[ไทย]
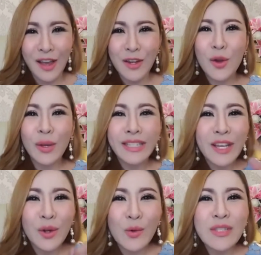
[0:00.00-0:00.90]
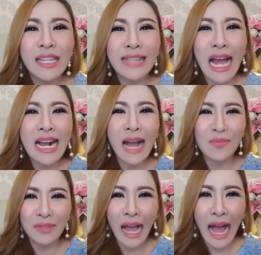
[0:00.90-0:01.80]
โดยที่ครูจะตั้ง
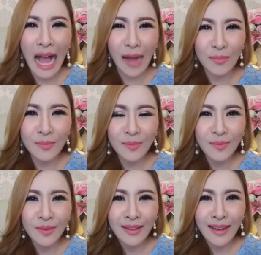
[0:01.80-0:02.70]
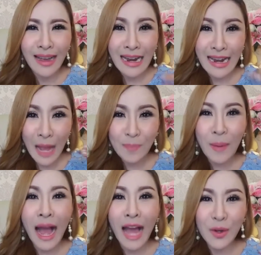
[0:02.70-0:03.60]
คำถามและ
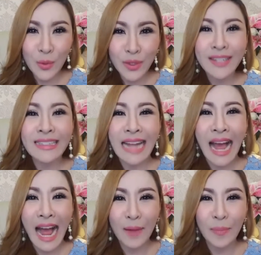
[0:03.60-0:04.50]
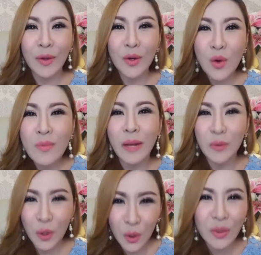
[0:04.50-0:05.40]
พาหนูเดินทางไปร่วมกับ
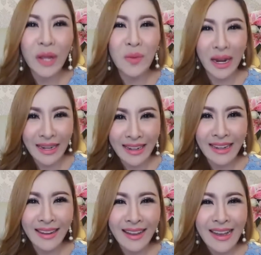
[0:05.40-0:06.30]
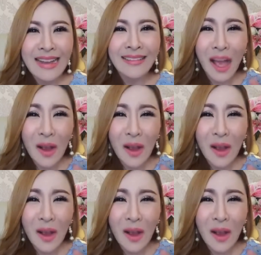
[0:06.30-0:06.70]
ครูถ้า